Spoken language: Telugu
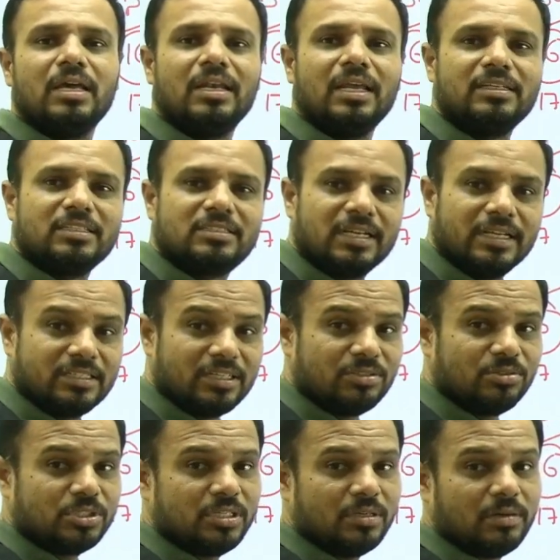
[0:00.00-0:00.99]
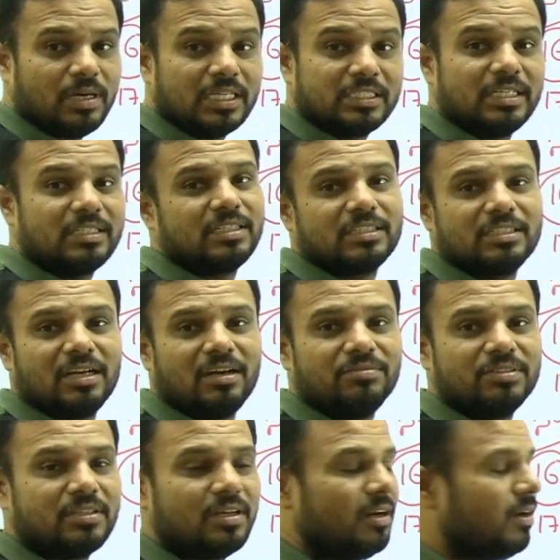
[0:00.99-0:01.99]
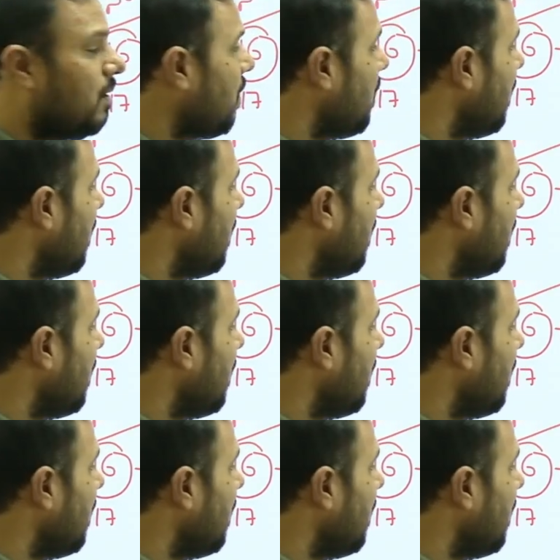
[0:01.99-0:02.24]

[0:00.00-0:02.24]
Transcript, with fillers: లెజిస్లేచర్ చూసినాం అసిస్టెంట్ సెక్షన్ ఆఫీసర్లు